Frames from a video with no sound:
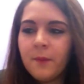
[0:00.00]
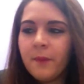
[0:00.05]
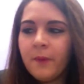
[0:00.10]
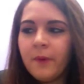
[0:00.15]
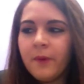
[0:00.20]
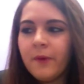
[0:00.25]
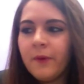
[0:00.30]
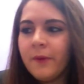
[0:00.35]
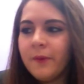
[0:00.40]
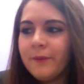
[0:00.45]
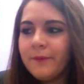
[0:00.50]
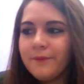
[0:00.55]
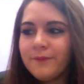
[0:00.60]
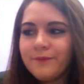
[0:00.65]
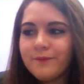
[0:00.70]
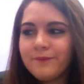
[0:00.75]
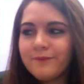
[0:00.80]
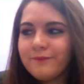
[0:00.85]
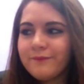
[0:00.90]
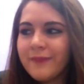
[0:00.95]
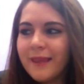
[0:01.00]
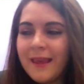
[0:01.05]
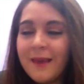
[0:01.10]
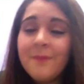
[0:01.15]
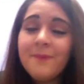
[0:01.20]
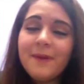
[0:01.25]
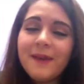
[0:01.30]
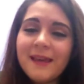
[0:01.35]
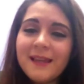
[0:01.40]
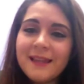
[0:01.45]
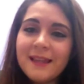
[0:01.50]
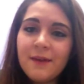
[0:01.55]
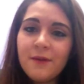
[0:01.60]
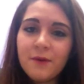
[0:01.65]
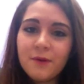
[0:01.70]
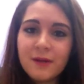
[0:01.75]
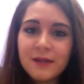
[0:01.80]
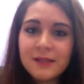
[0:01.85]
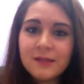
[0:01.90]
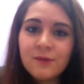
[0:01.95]
po'
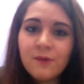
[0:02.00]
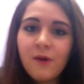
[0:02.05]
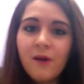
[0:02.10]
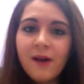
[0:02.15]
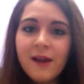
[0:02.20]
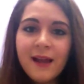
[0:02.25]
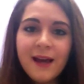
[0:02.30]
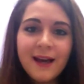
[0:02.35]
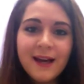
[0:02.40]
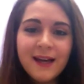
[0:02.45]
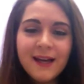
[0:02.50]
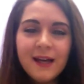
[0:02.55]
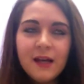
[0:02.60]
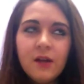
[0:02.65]
impegnativo con la scuola,